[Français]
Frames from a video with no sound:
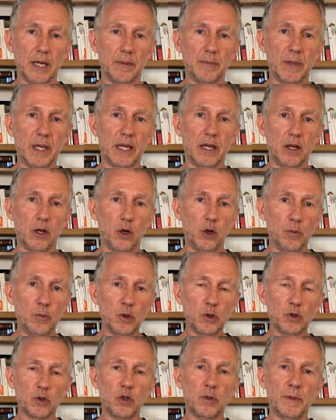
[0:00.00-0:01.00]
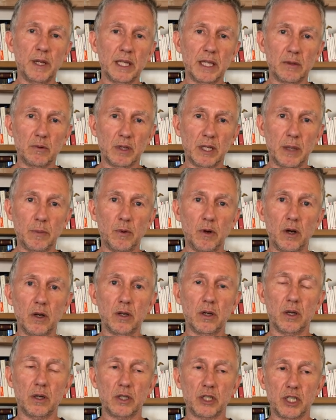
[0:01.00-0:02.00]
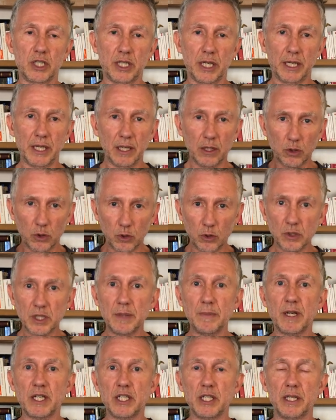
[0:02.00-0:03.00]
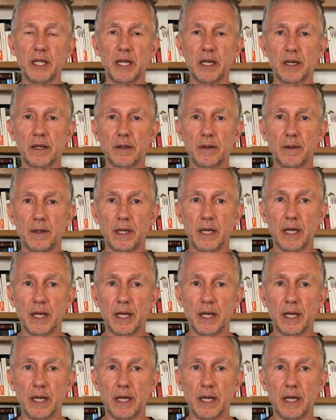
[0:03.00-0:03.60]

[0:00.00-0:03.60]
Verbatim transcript: Mais le monde de demain doit d'abord jaillir de nos imaginaires.